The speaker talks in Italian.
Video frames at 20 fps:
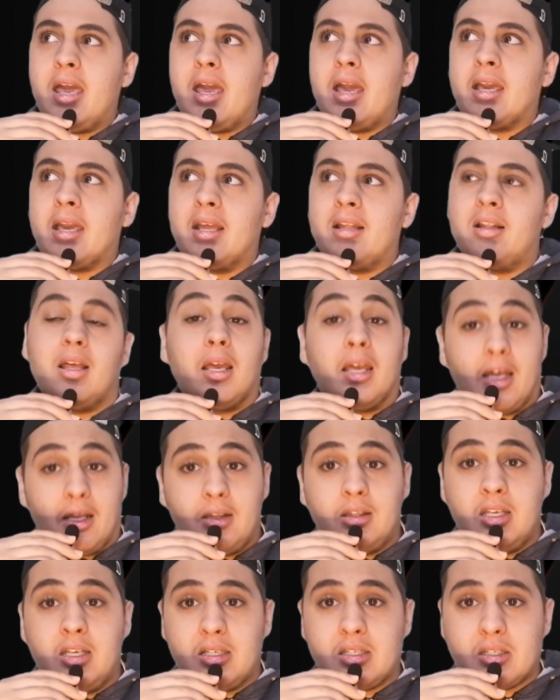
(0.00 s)
eh, che,
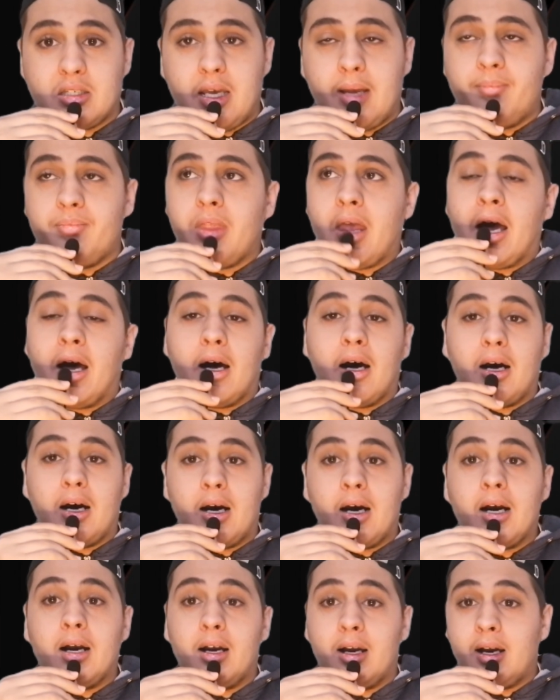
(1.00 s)
che, disse
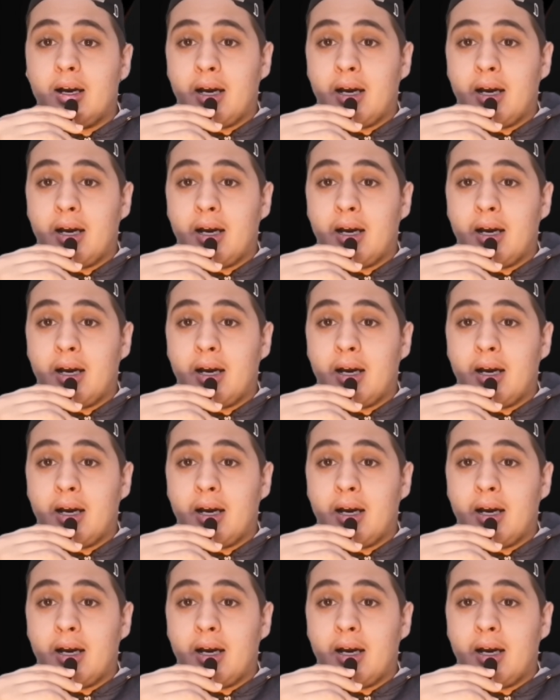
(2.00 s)
a,